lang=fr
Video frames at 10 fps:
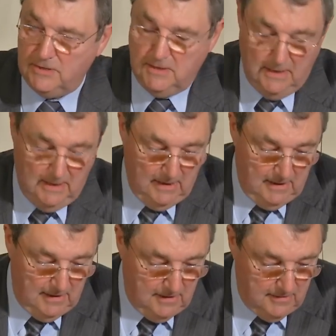J'ai
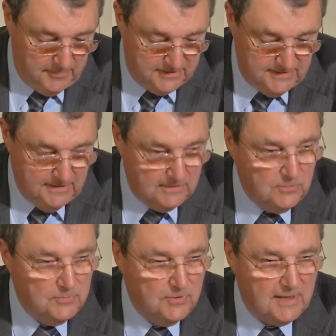présidé un
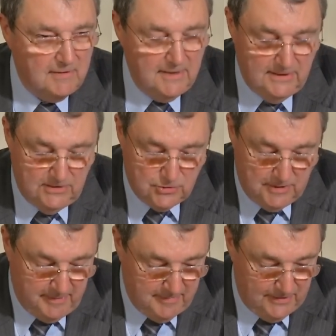groupe de travail il y a
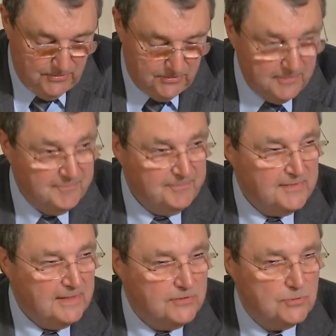déjà pas mal de temps
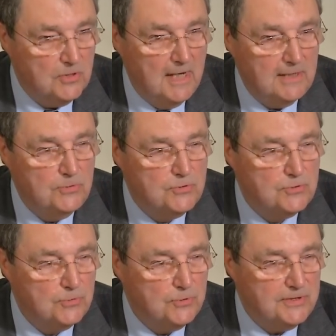sur la
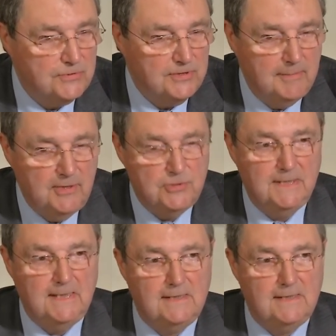réduction du risque tabagique.